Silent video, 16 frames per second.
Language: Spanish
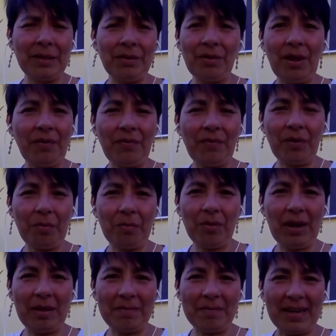No hay
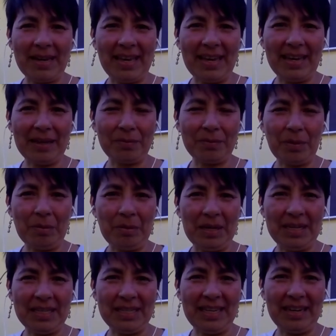fórmulas mágicas, vuelvo
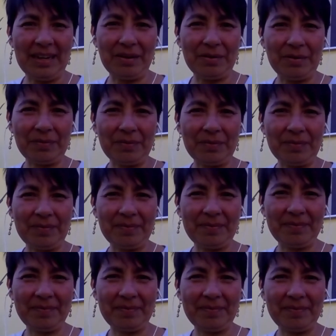a decirlo.
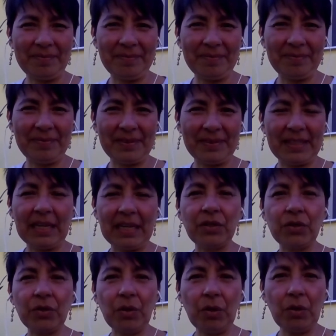Tan
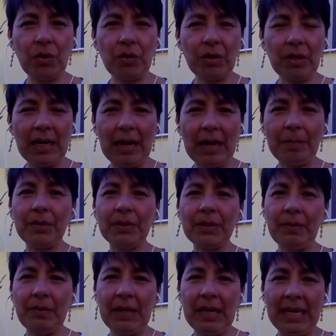solo la
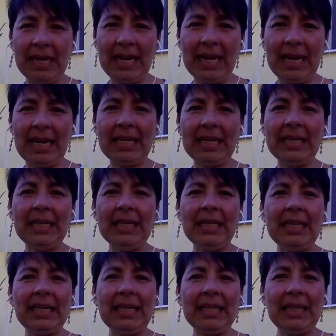posibilidad
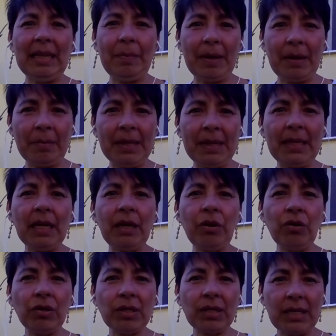de
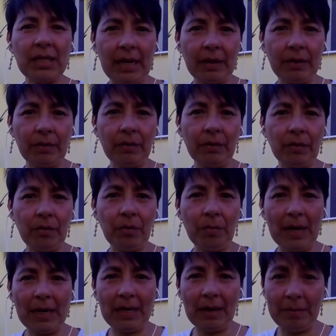permitirnos ser
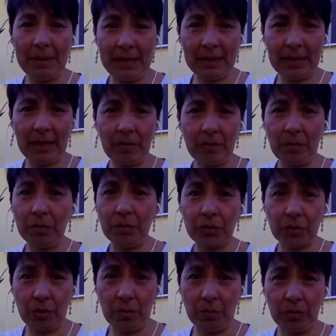humanamente como
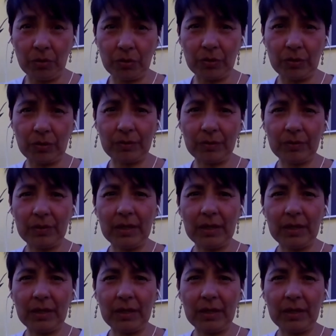somos